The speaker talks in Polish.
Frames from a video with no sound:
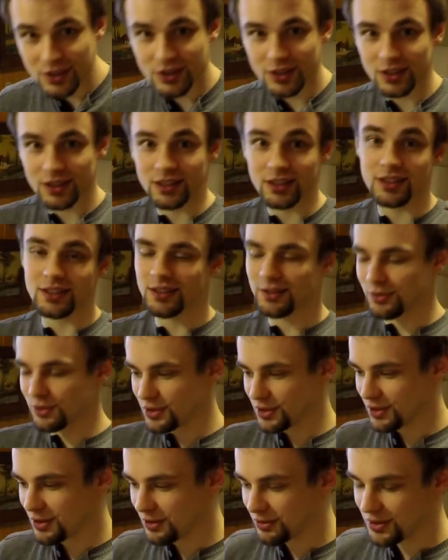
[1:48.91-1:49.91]
czy
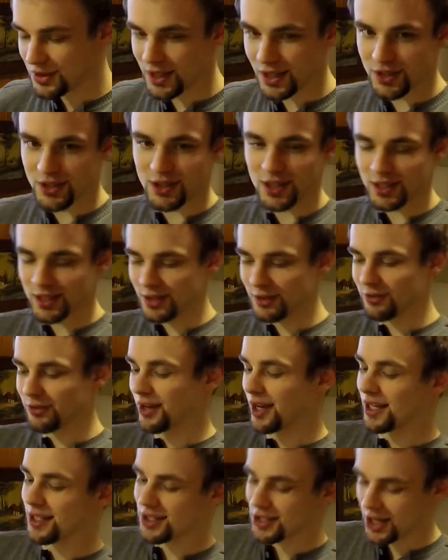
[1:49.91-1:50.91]
wszystko widać, czy jestem w
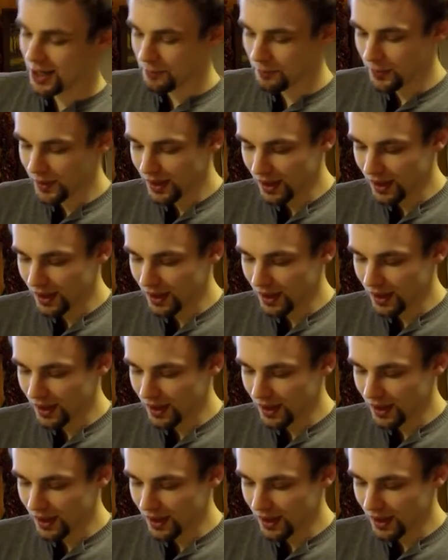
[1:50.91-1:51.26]
kadrze.